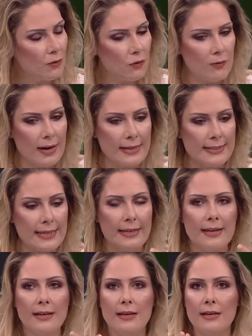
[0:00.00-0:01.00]

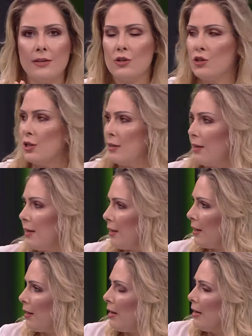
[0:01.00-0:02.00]
Üniversitelere git işte de
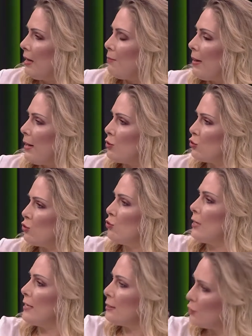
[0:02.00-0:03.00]
ki ben
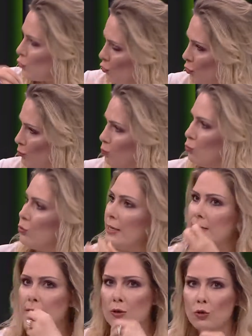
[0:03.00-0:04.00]
şunu da istiyorum, bunu da
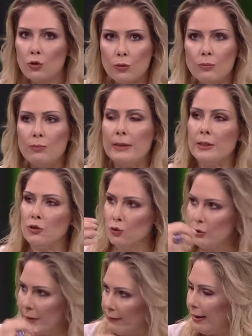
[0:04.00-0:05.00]
istiyorum, bana
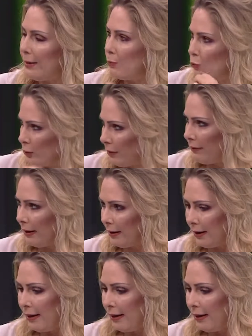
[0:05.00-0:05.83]
şunu da ver, bunu da ver.